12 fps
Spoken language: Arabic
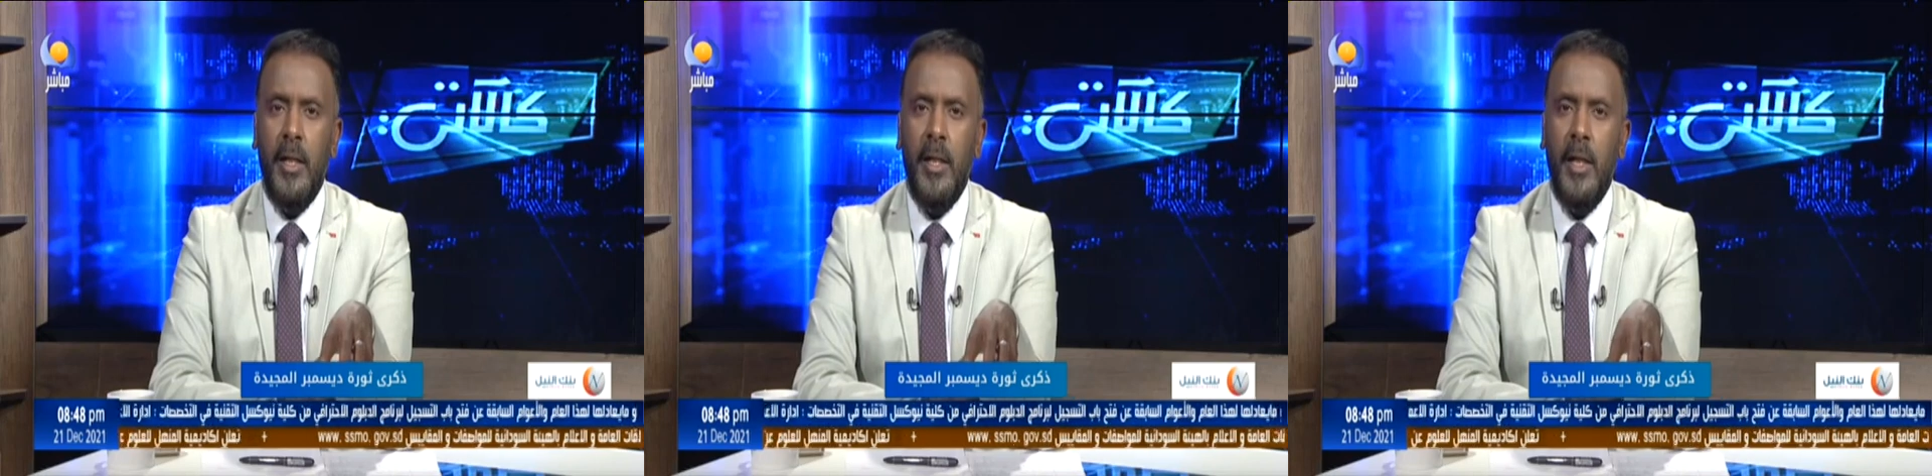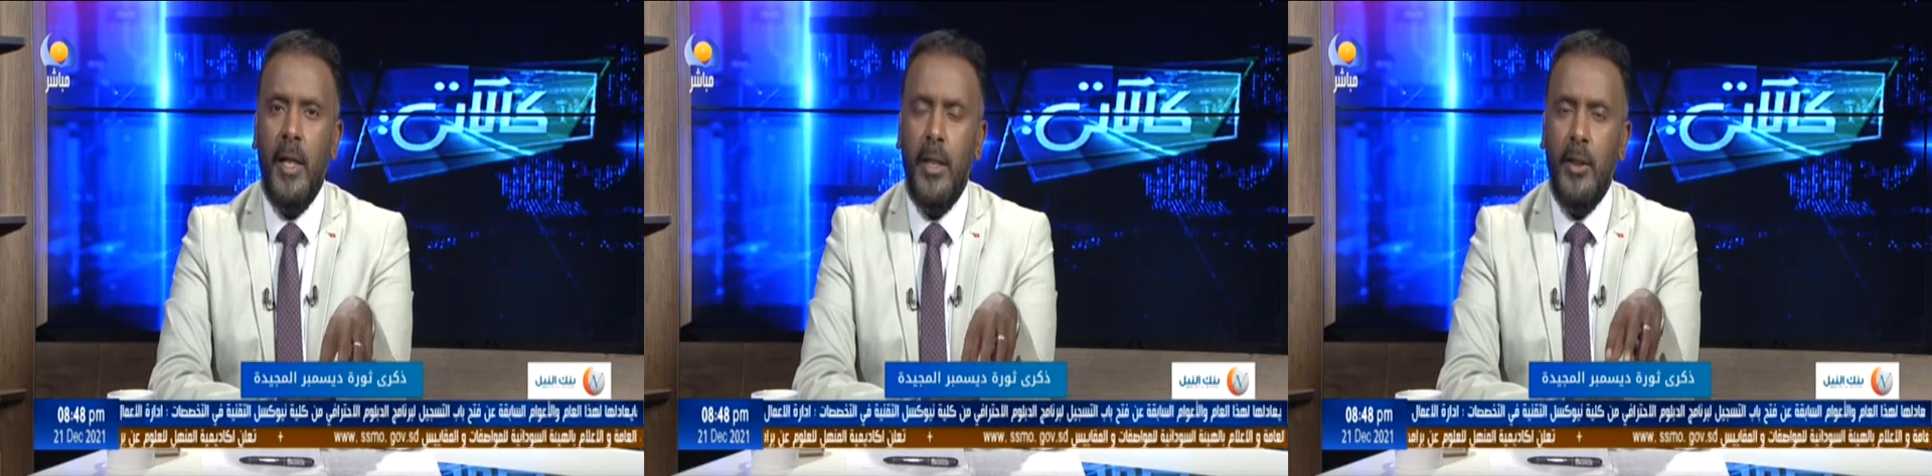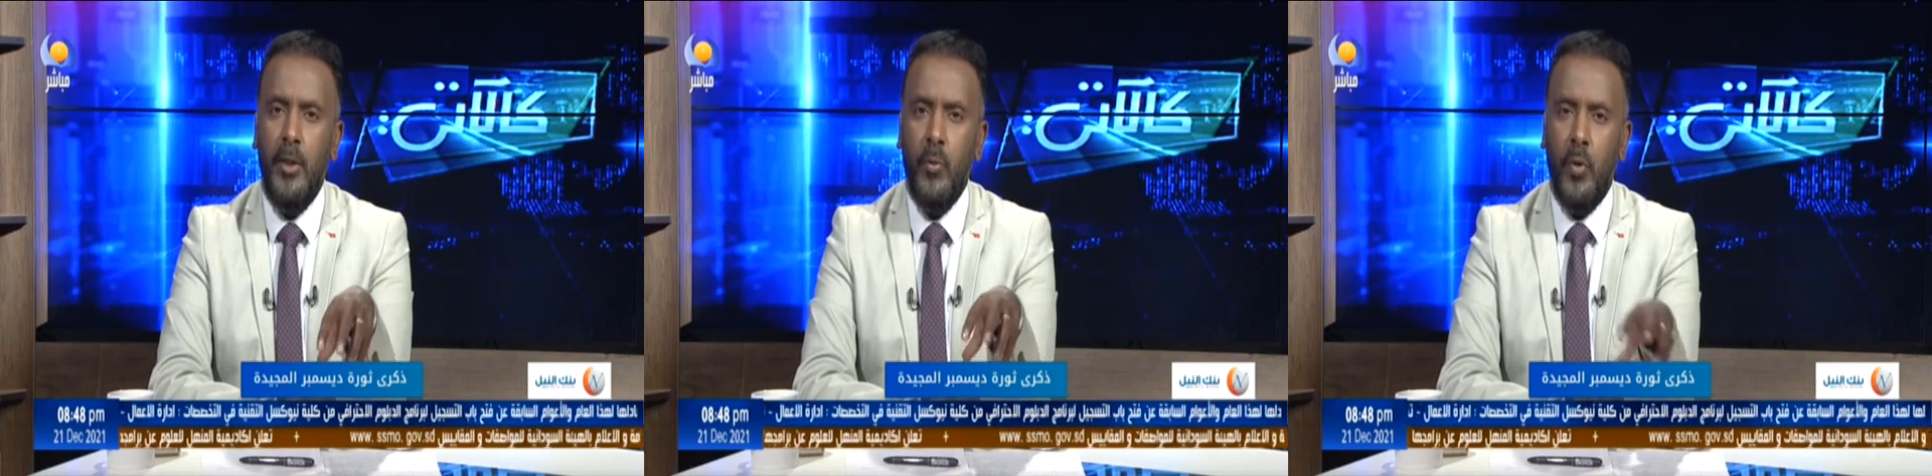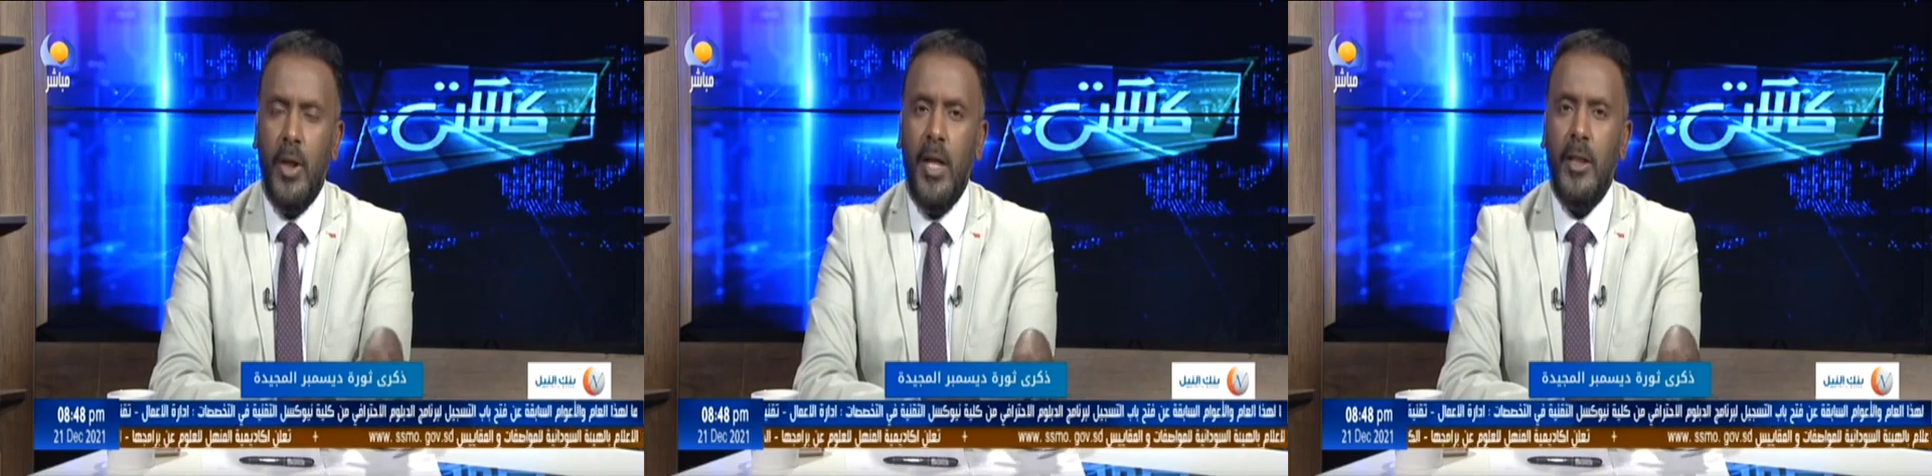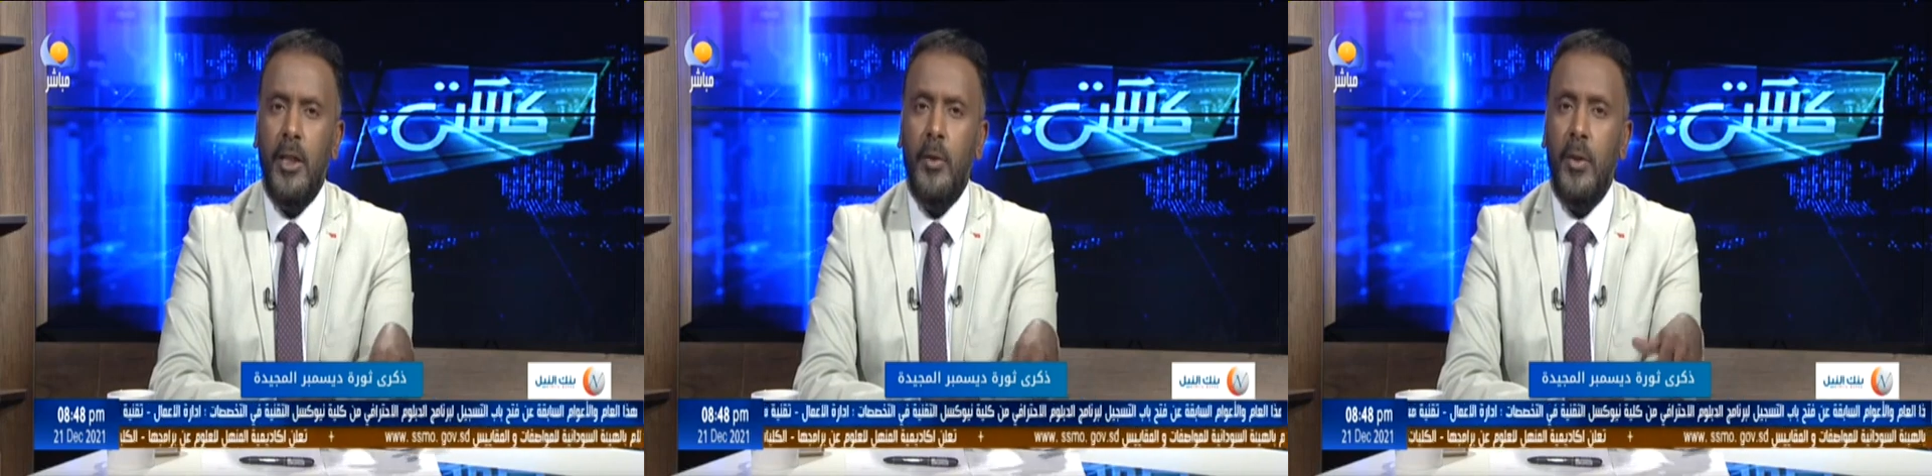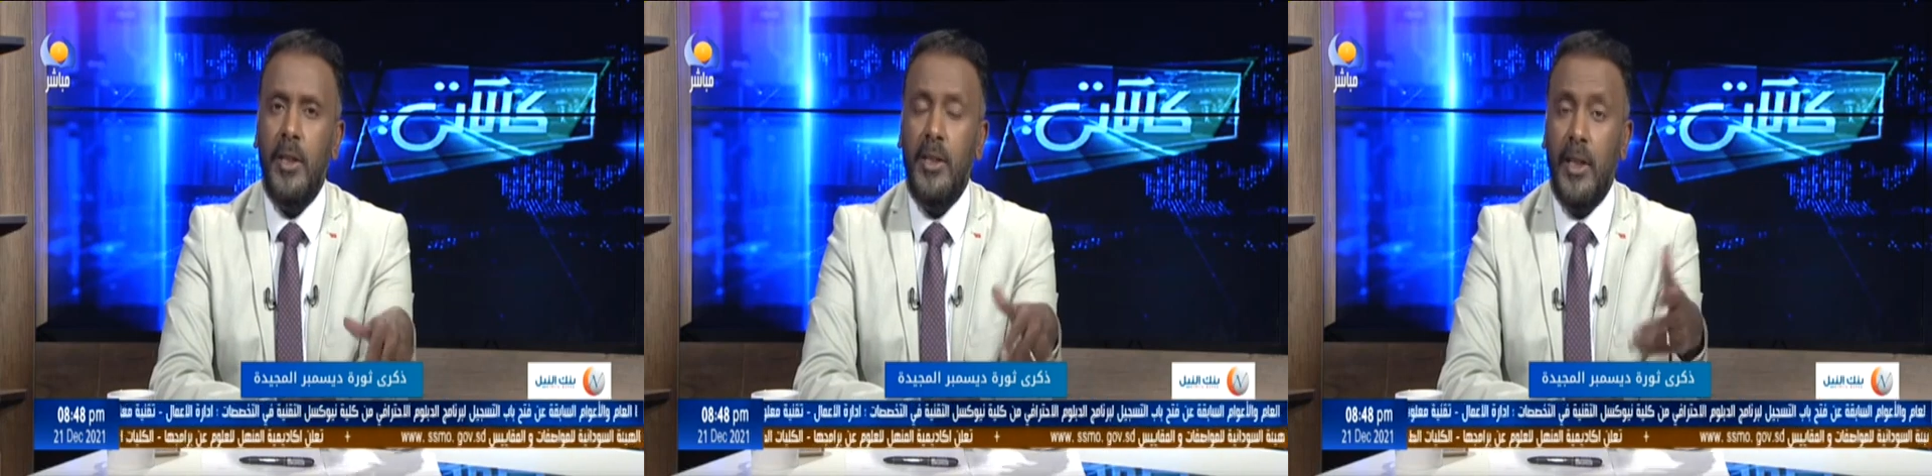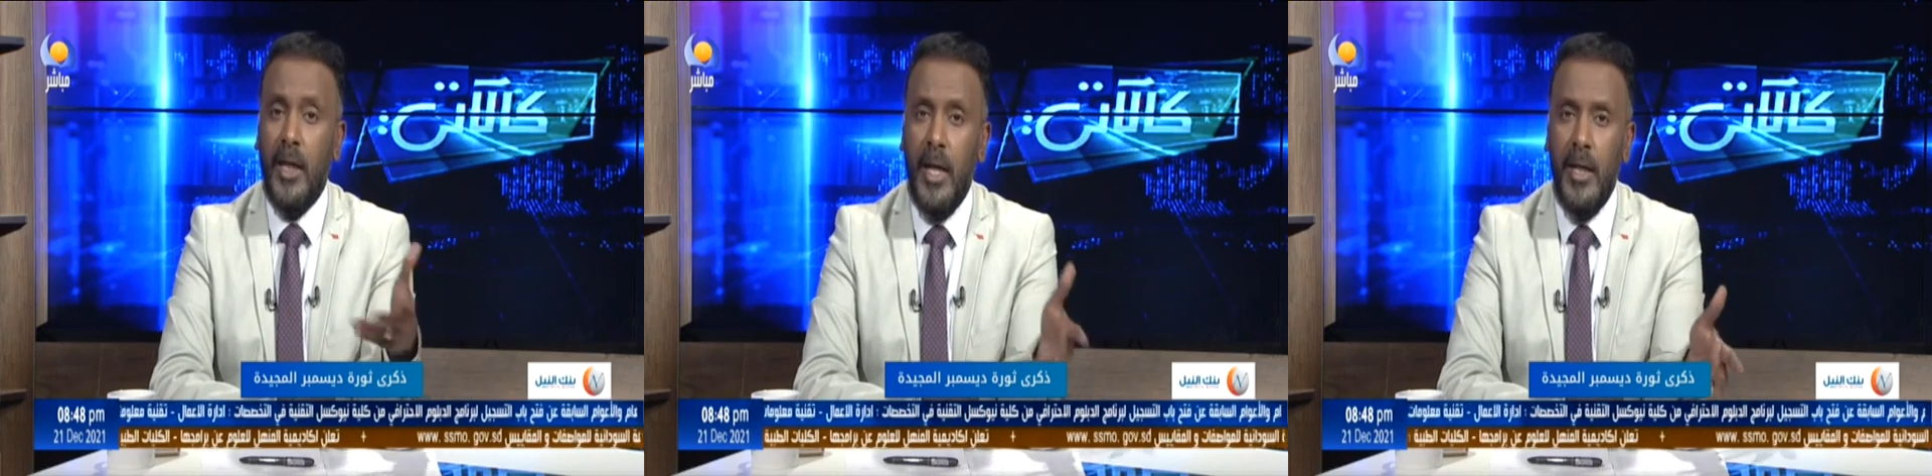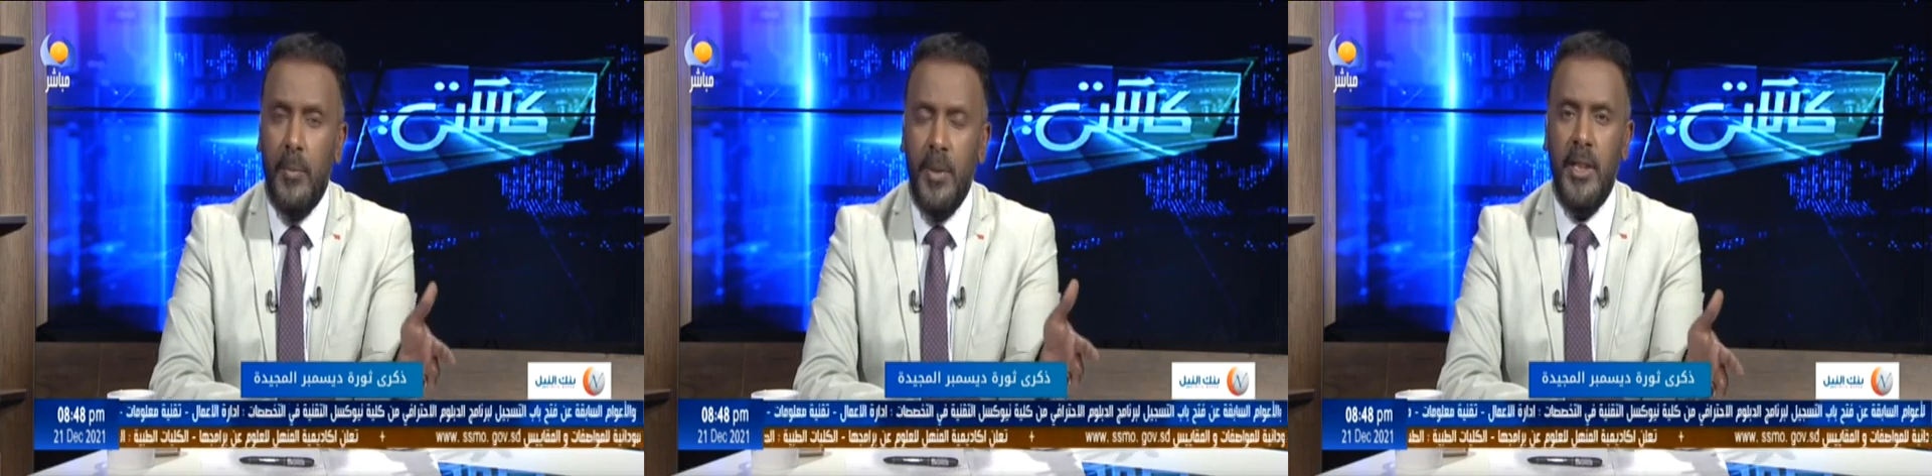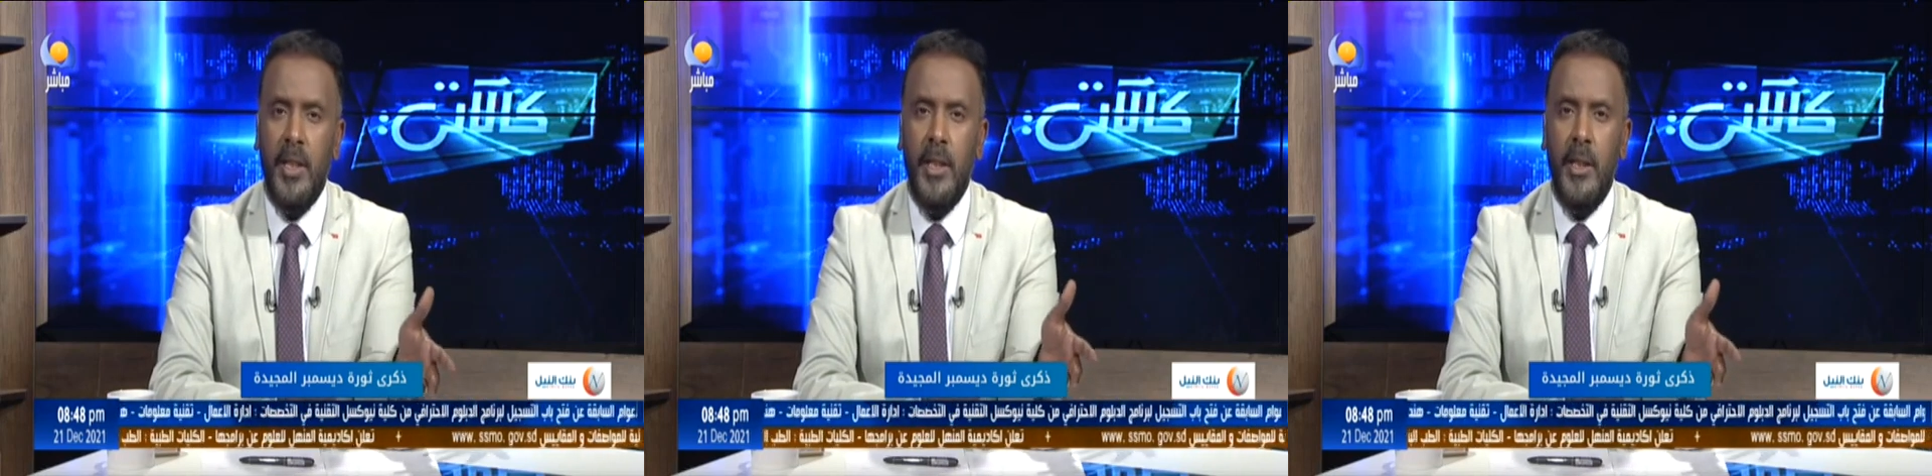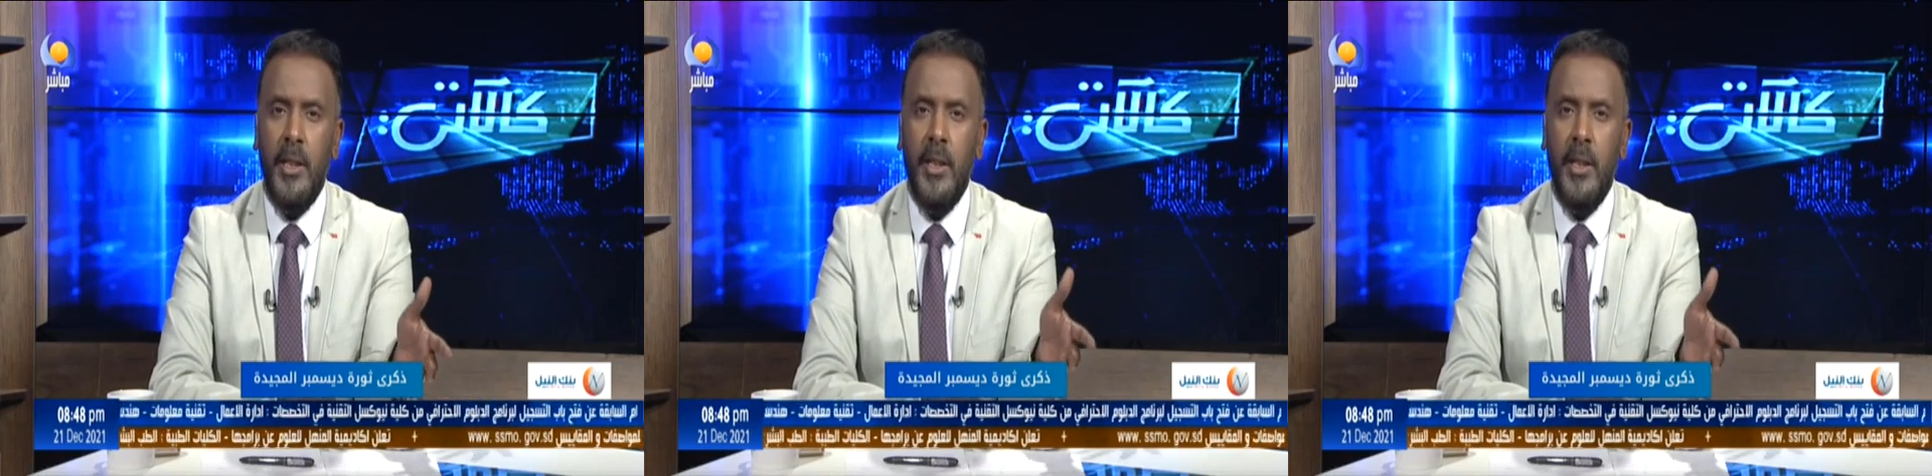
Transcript: الديمقراطي والانتقال المدني